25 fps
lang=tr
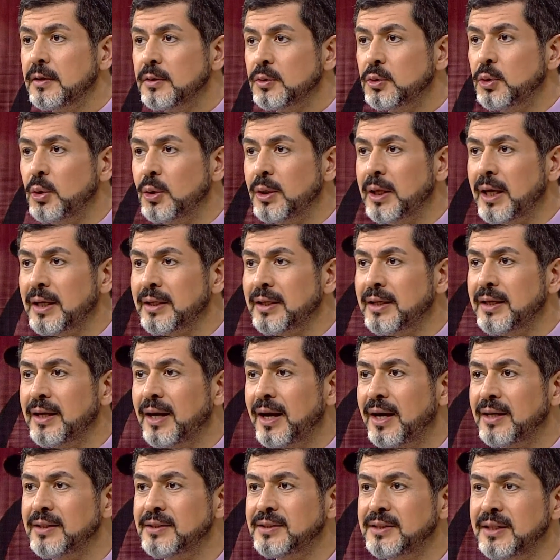Diyorlar ki
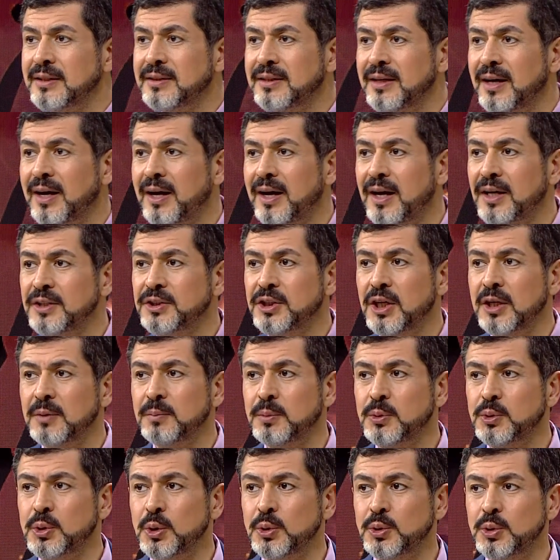Hazreti Hacer
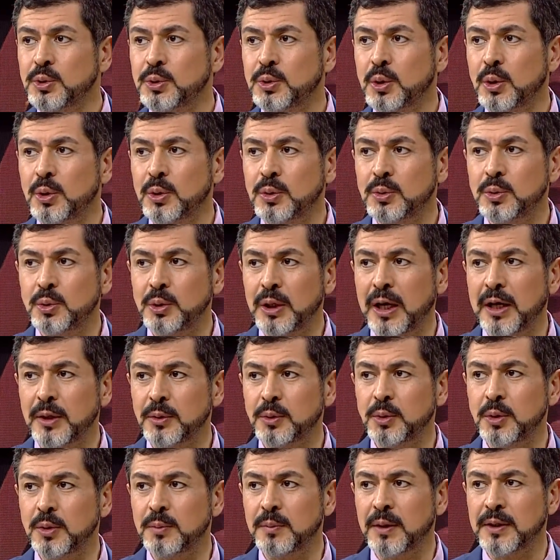bu sözü duyar
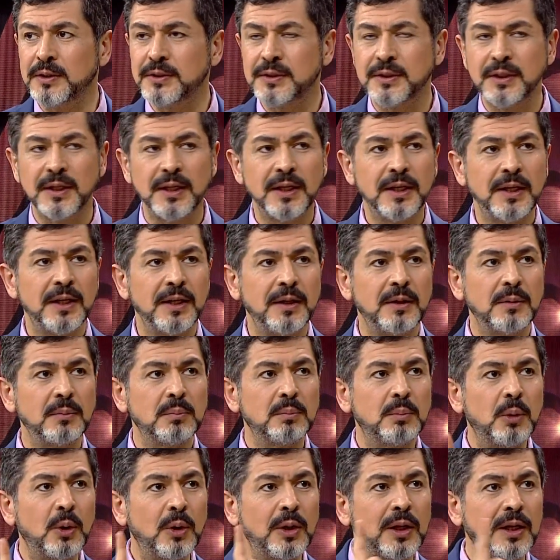duymaz.
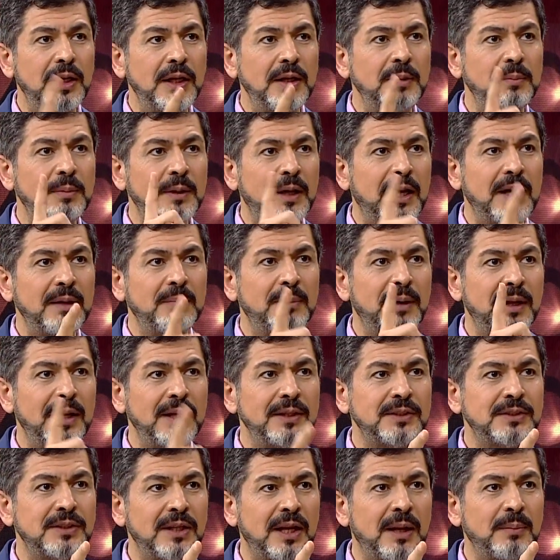Böyle İbrahim
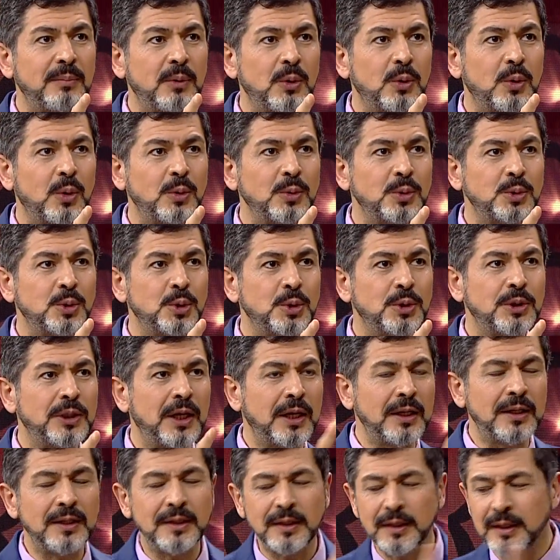Aleyhisselam'la
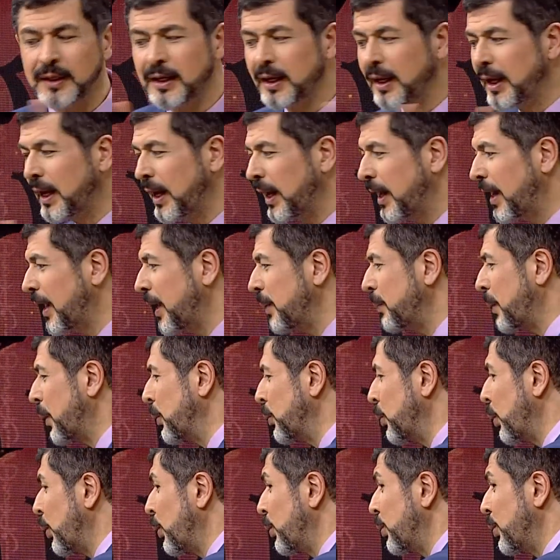konuşurken
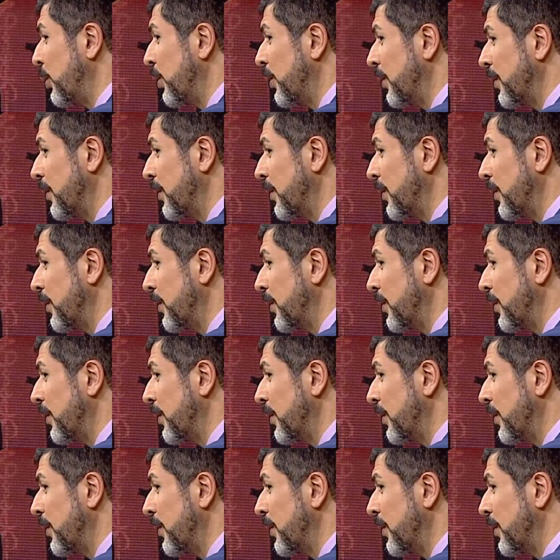hemen döndü.